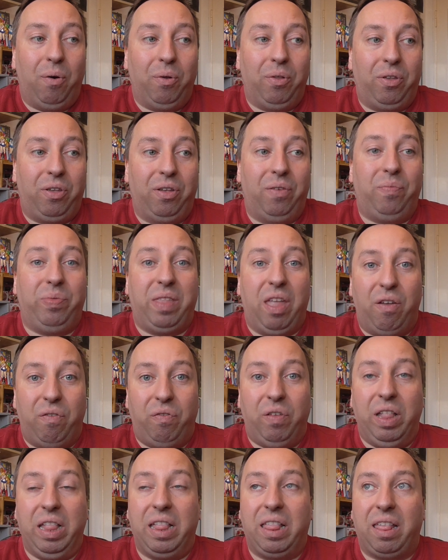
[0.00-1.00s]
Und äh, der
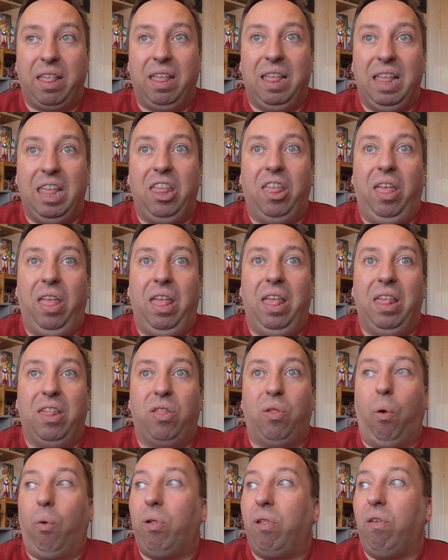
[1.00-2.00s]
Wind
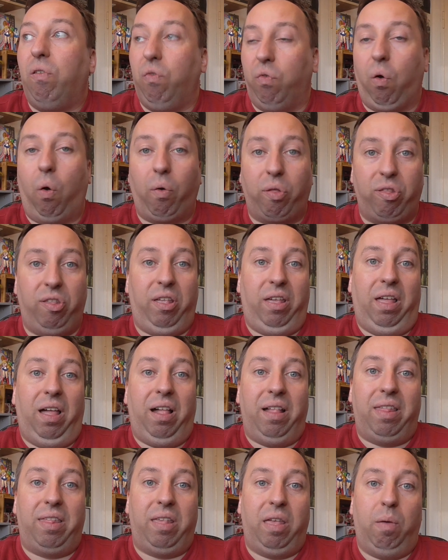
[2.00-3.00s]
ist deutlich frostiger
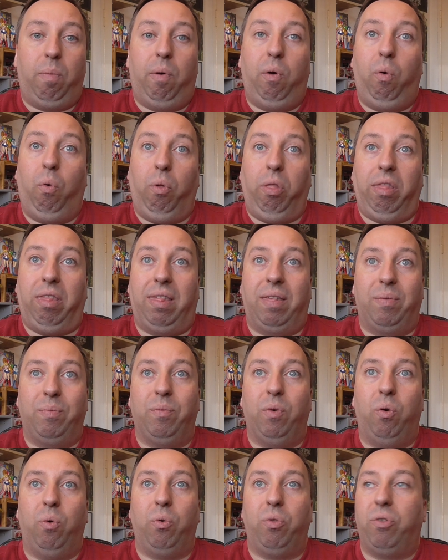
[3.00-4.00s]
als hier bei uns.
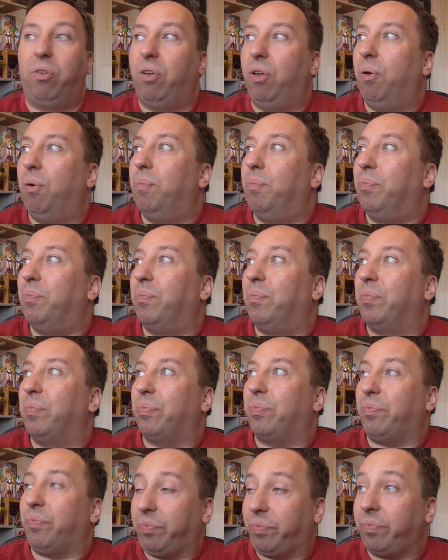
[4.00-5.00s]
Und ähm,
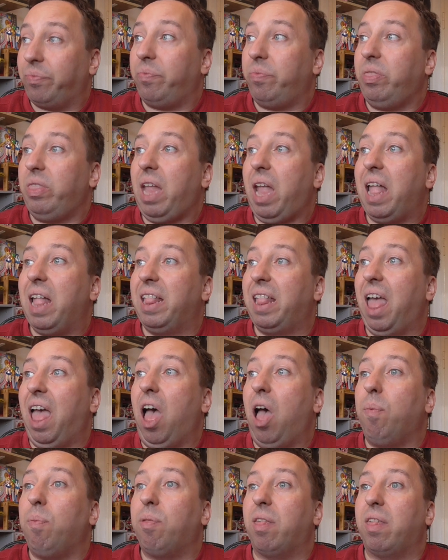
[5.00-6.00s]
der
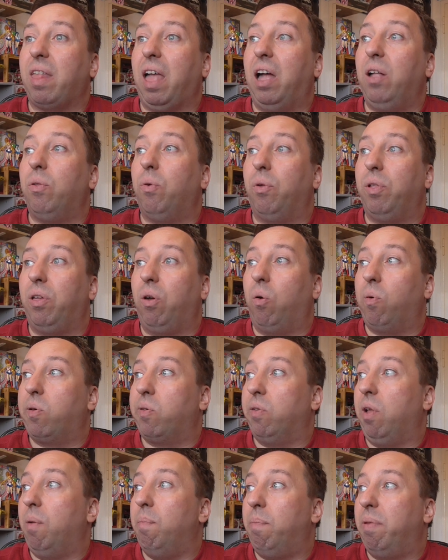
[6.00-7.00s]
Herbst ist eindeutig auch
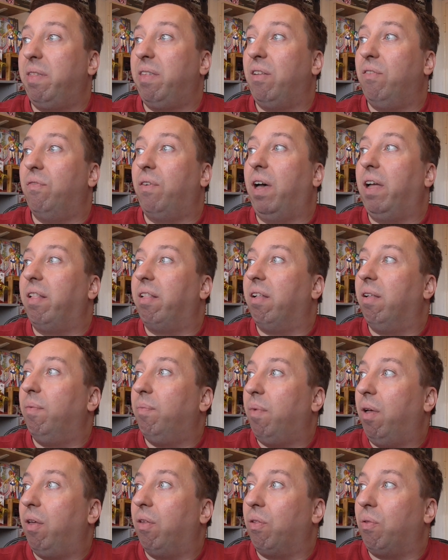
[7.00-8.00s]
schon ein bisschen weiter.
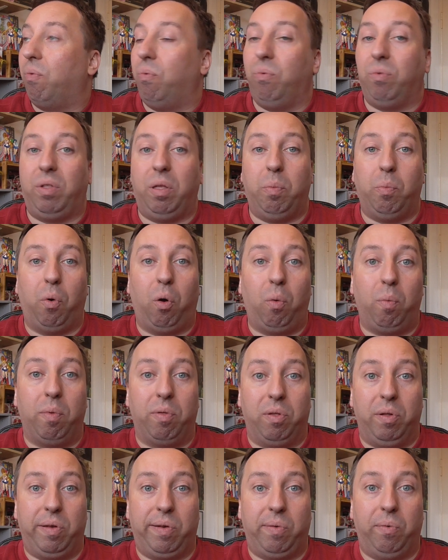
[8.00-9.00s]
Also die Bäume
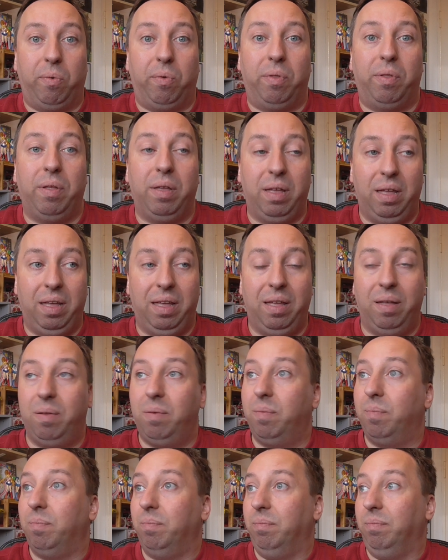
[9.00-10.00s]
sind schon
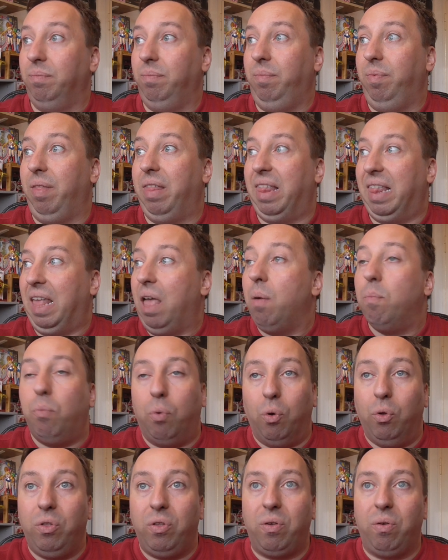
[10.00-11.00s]
sehr
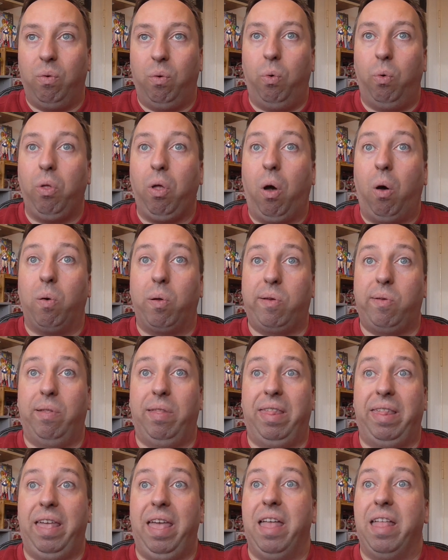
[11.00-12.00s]
bunt oder auch
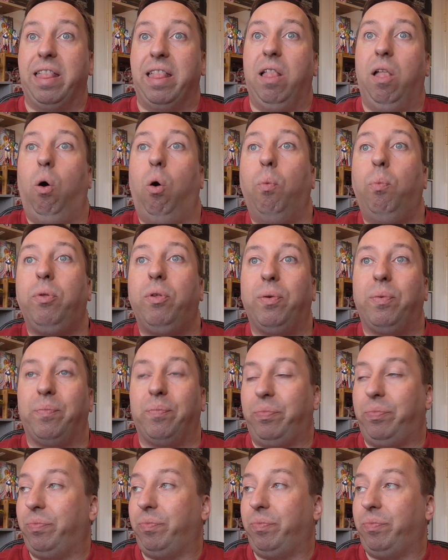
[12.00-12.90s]
schon sehr entlaubt.